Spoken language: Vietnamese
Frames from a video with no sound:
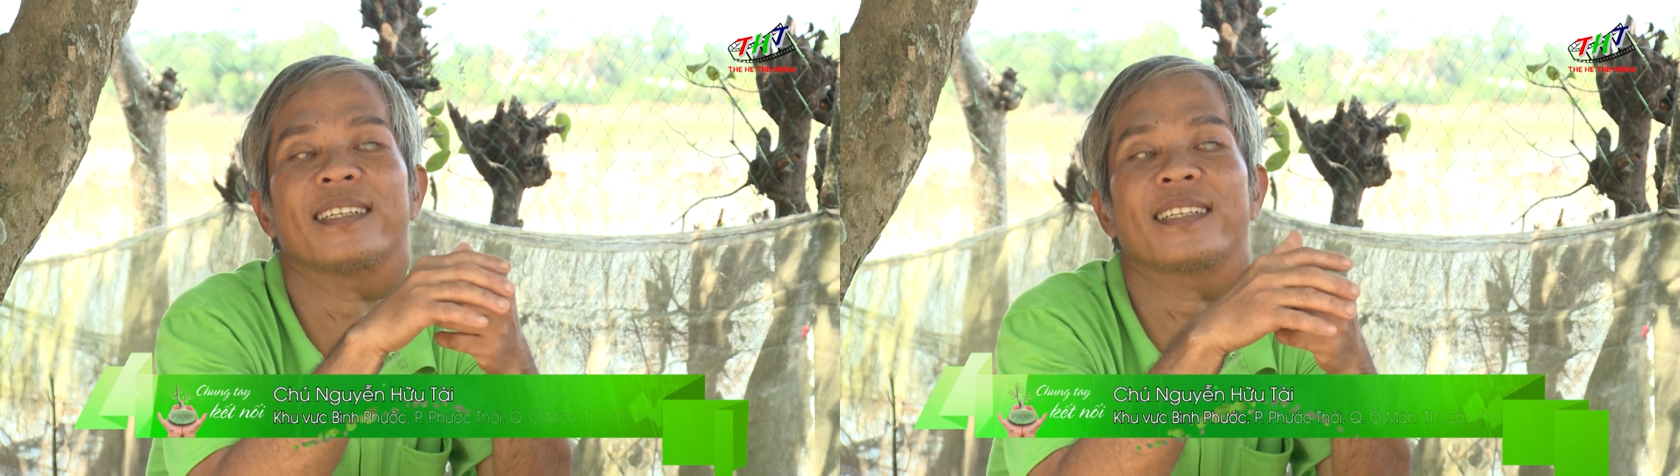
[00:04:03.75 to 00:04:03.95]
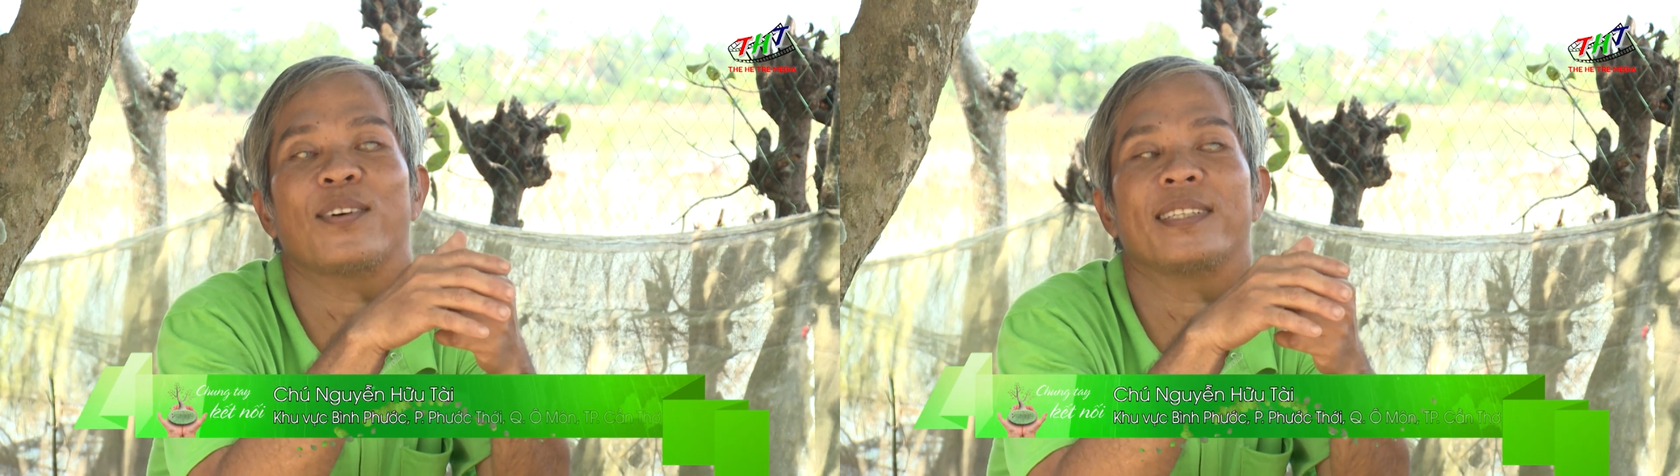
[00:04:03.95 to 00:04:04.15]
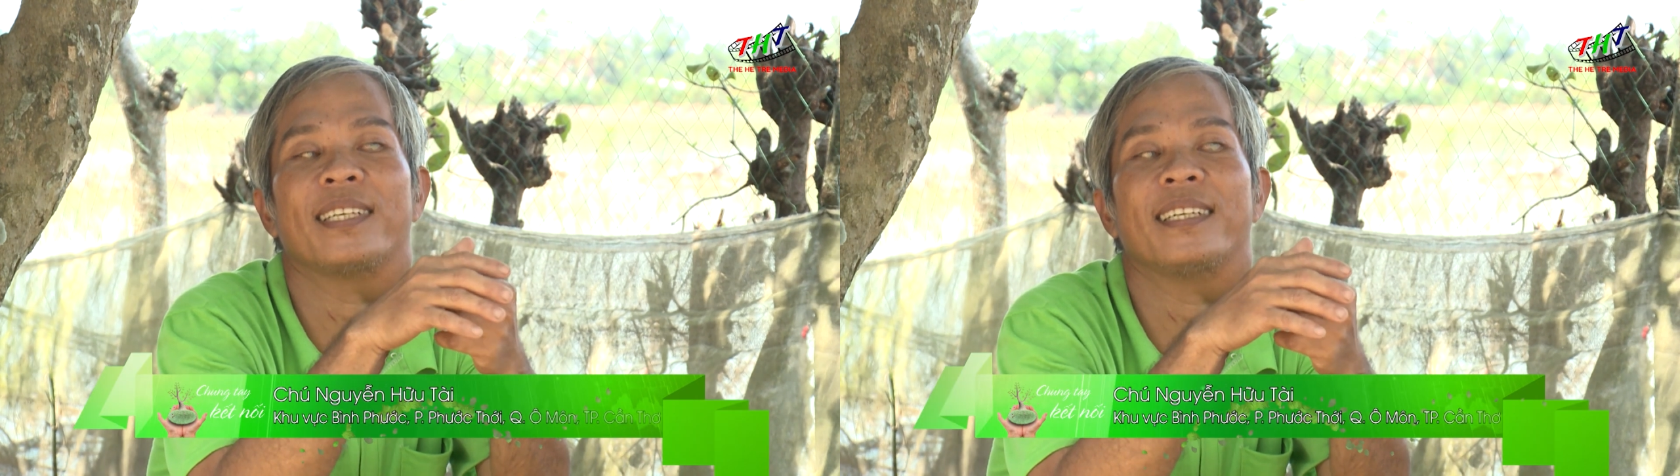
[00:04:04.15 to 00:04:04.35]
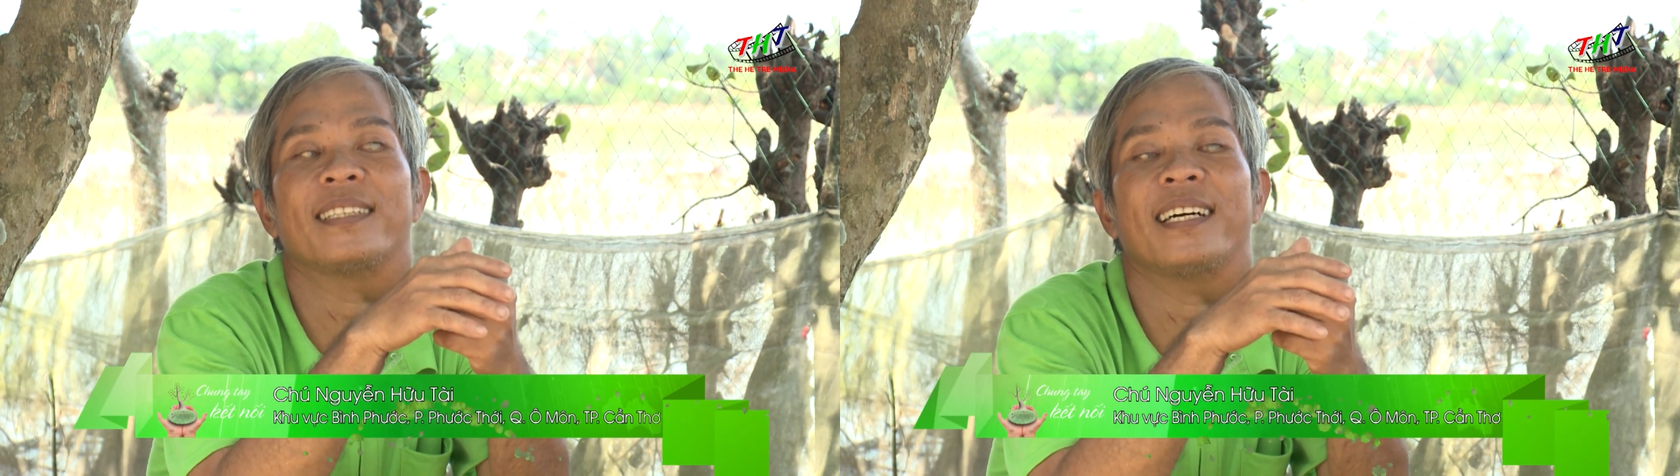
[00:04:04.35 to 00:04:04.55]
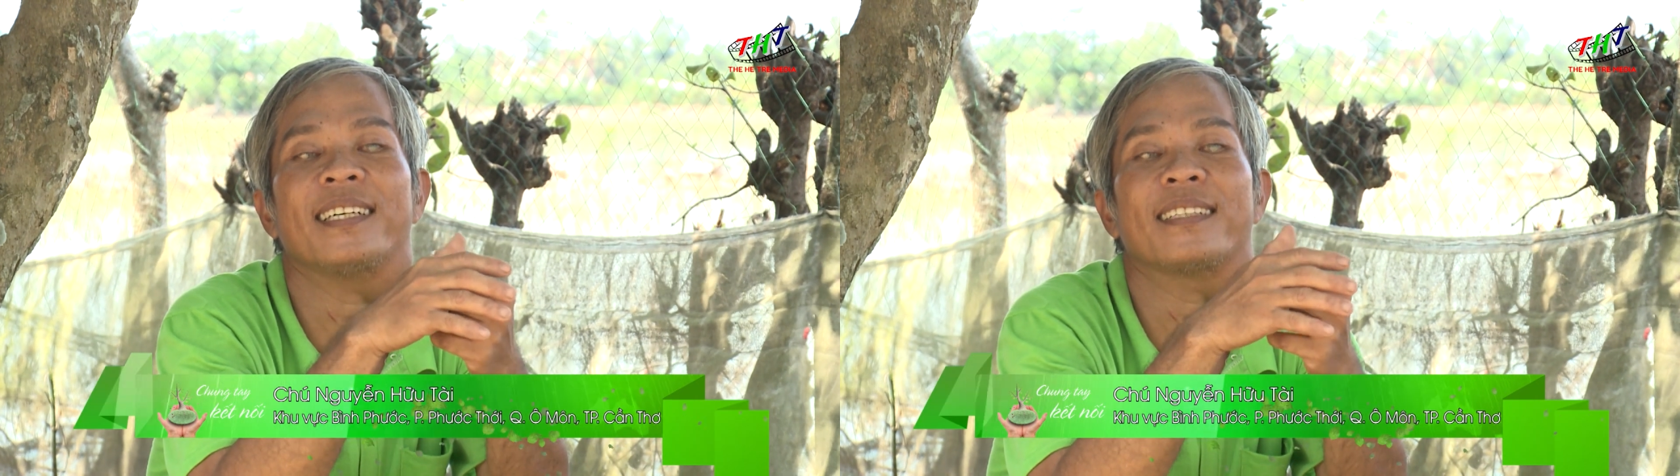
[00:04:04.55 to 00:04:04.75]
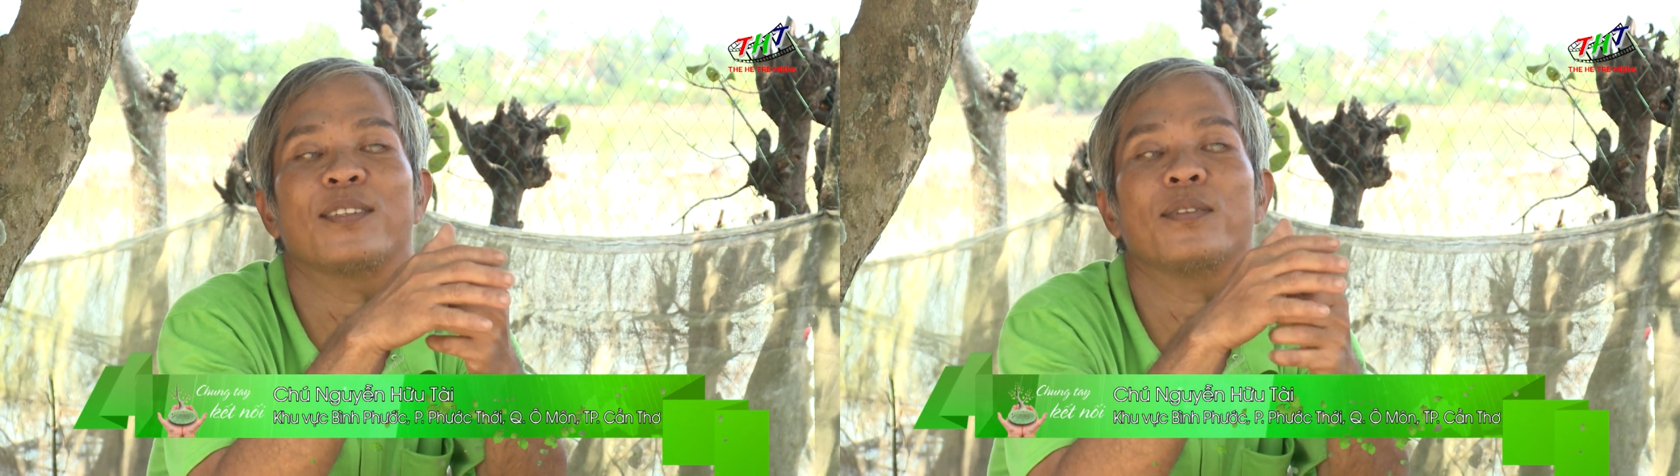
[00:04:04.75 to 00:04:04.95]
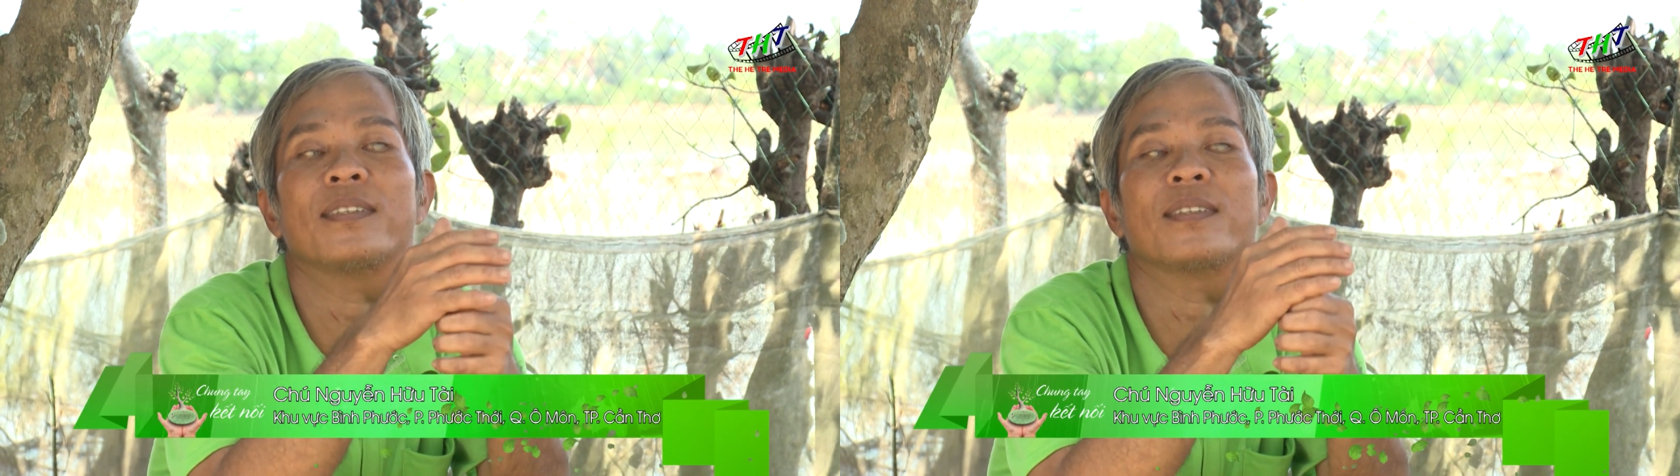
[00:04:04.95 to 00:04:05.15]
cái con gì hết trơn á, chứ